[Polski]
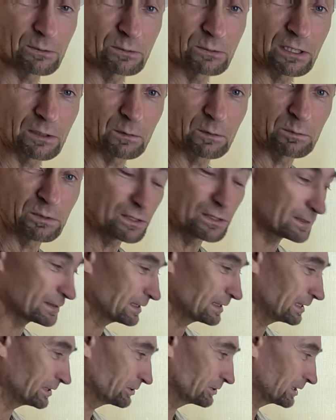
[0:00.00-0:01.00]
udało mi się
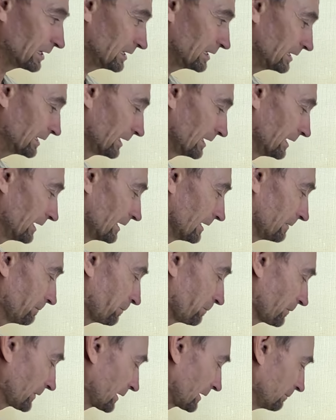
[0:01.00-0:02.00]
znaleźć, ale
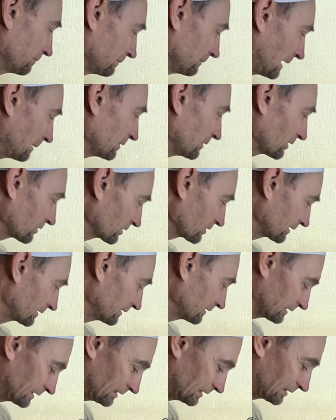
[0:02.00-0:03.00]
mam
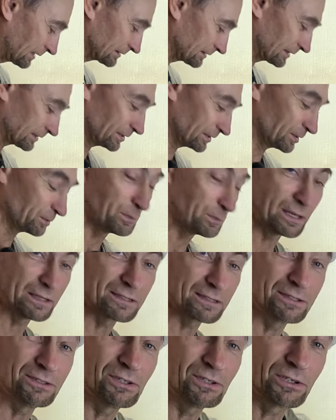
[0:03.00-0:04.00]
jeszcze kilka takich
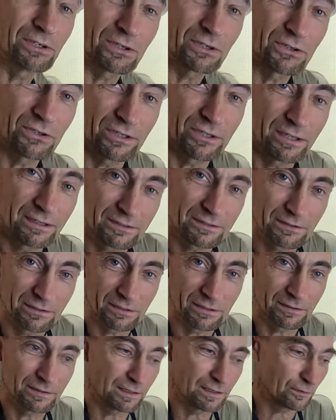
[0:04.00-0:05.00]
miejsc, gdzie jeszcze
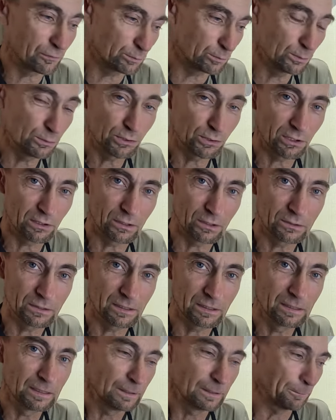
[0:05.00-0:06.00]
jest e, na wpół
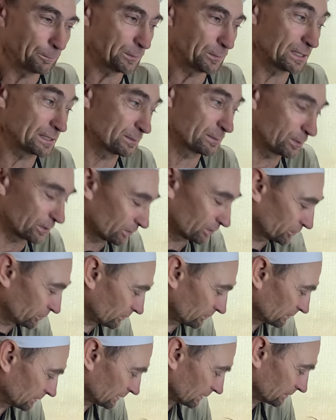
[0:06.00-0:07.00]
zielony, jest sporo
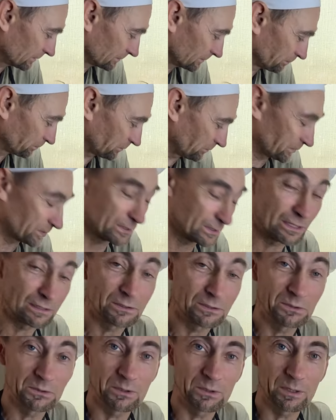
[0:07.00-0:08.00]
zielonego, to
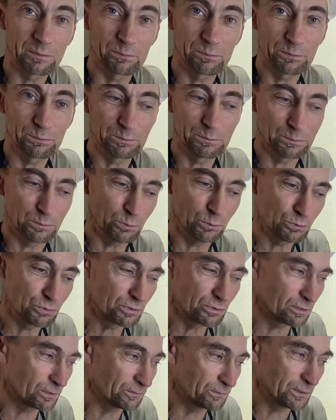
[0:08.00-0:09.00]
ten, który
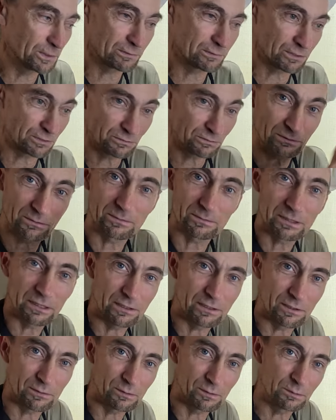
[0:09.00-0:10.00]
późno kwitu, zresztą
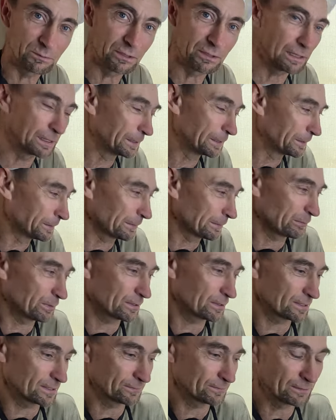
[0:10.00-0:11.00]
tutaj koło mnie
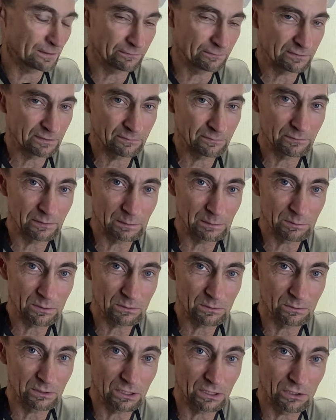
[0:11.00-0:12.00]
pokazywałem Wam w
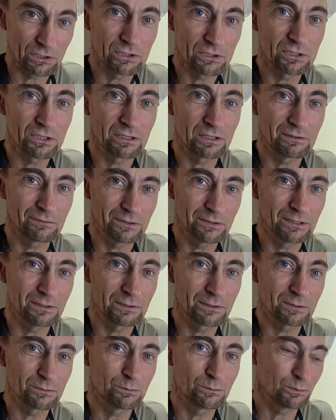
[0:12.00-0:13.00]
lipcu jeszcze
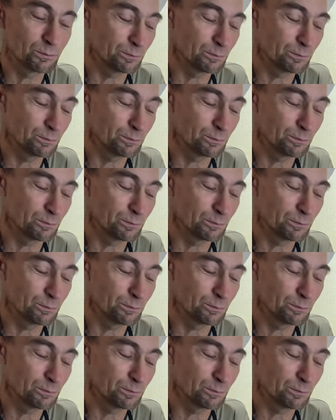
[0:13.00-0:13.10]
kwitu